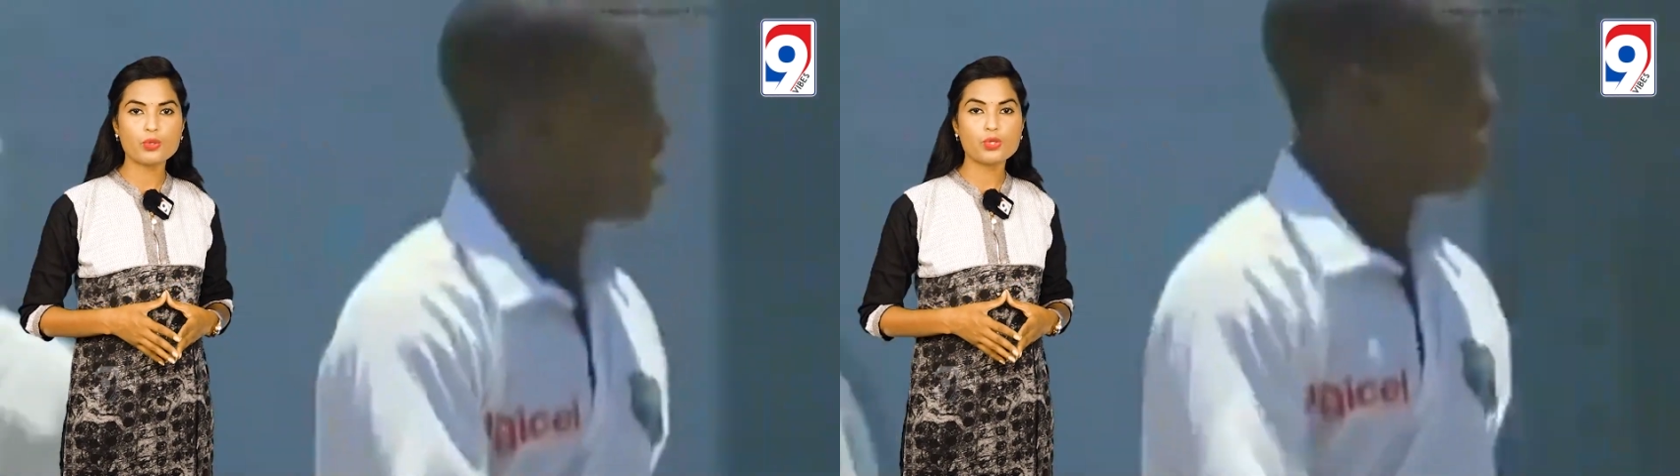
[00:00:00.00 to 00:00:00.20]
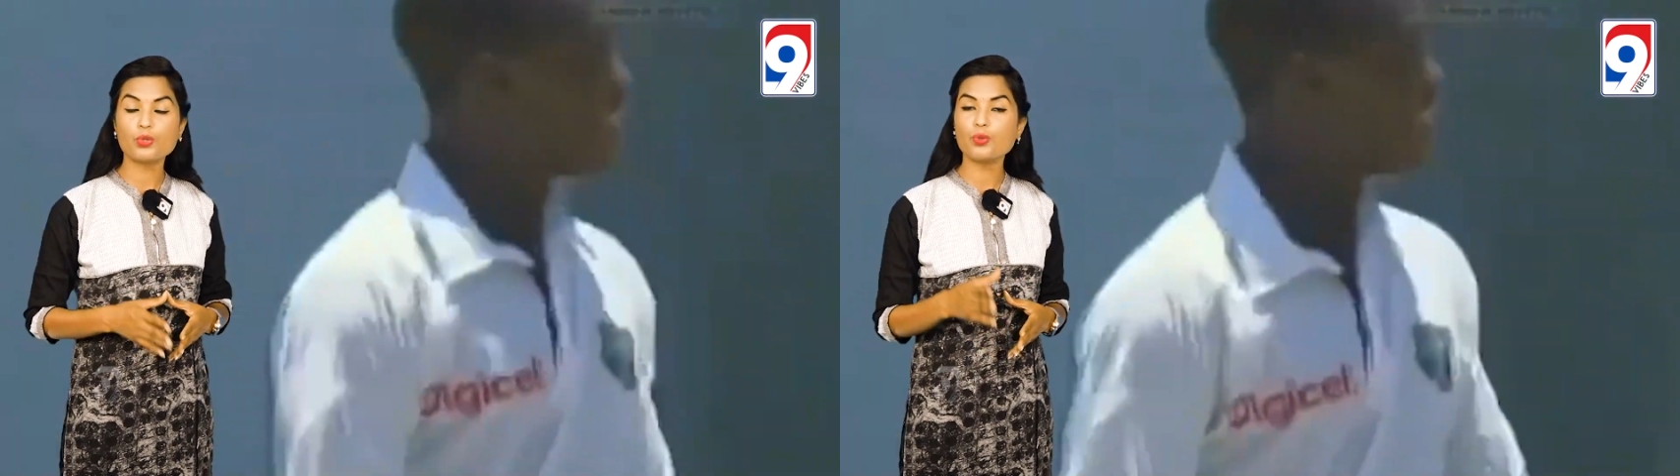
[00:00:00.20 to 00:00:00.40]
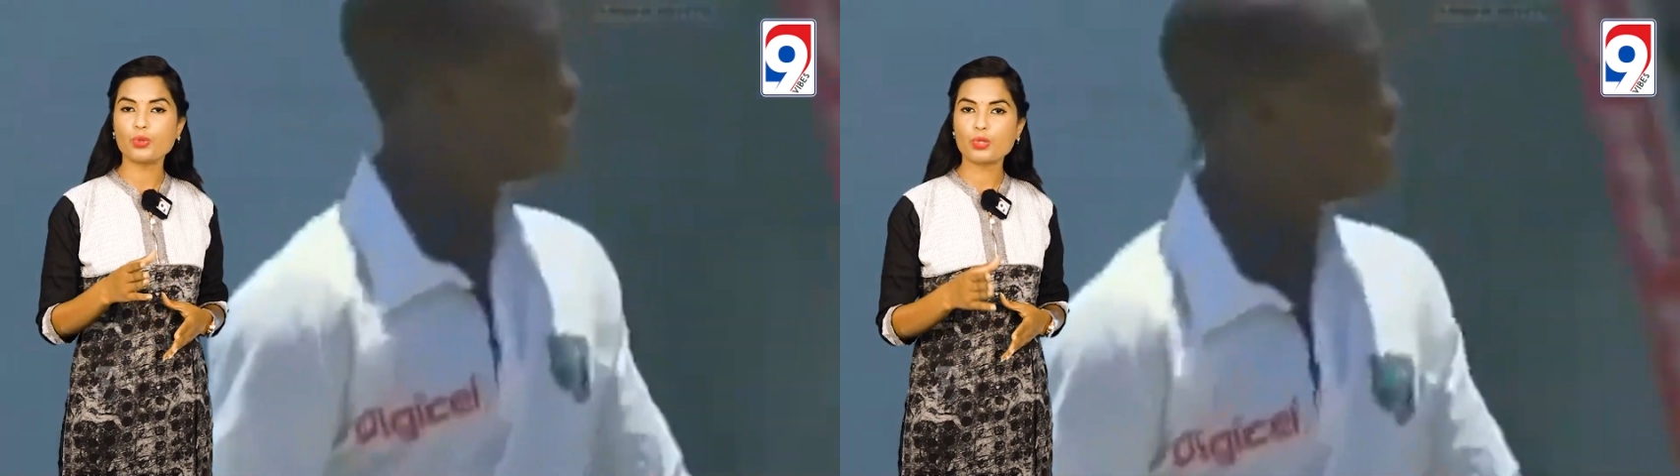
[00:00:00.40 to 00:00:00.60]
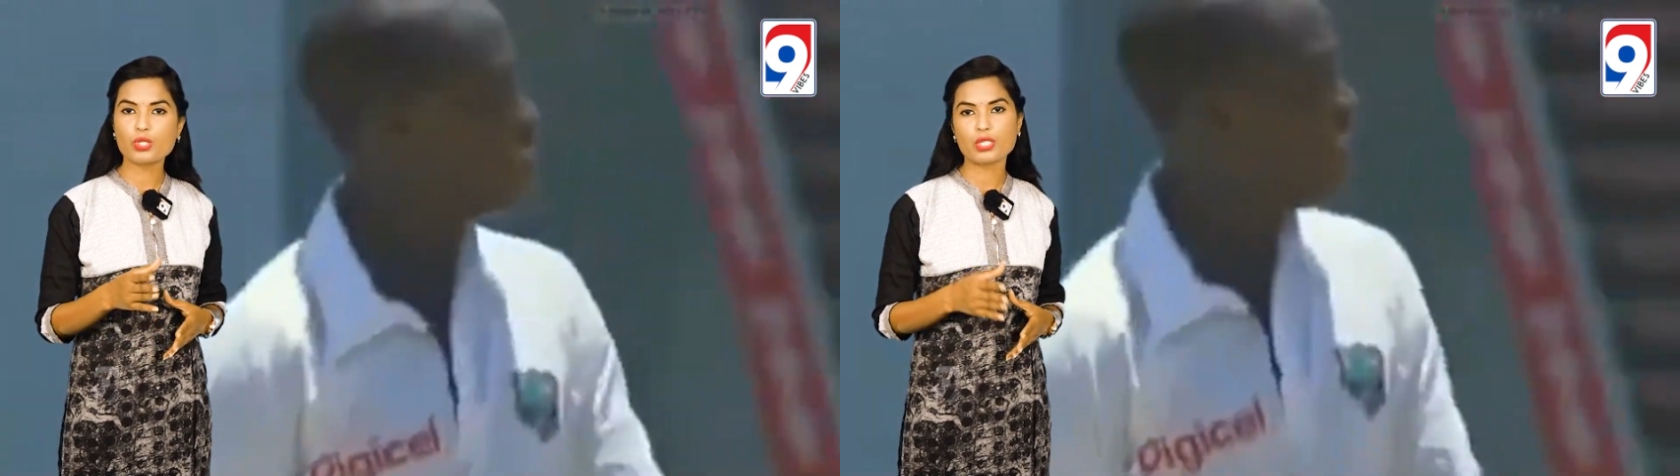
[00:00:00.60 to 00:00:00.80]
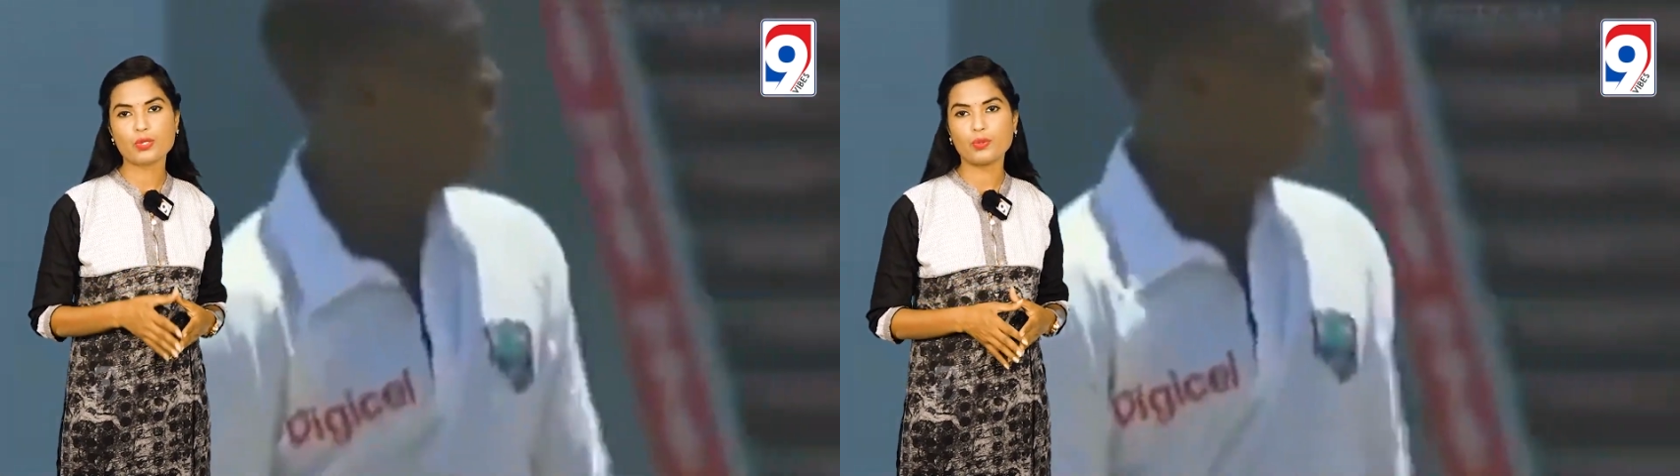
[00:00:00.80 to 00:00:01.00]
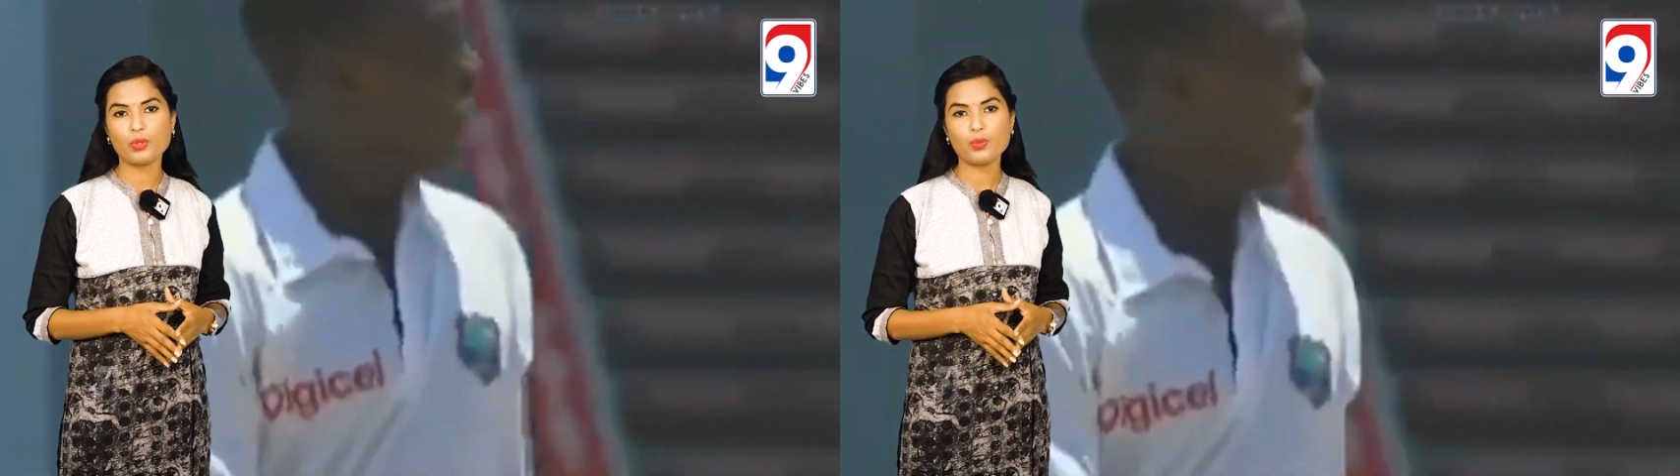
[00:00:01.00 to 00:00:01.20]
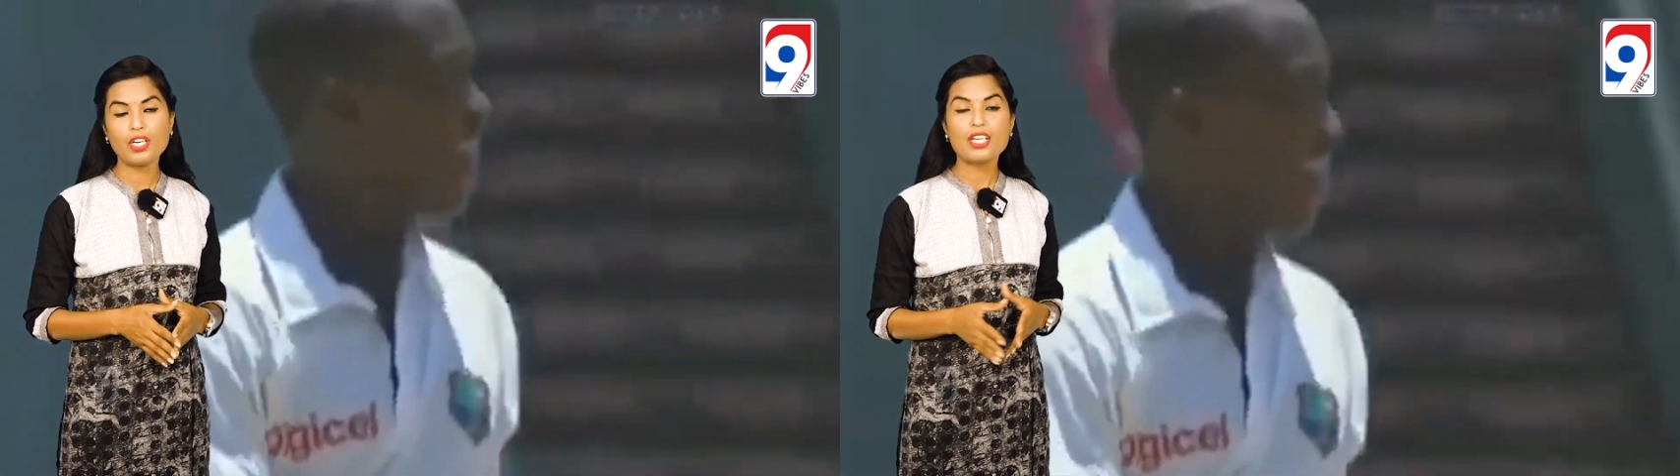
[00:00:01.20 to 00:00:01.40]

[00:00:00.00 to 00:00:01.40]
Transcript: రోజును గుర్తు చేసుకుంటూ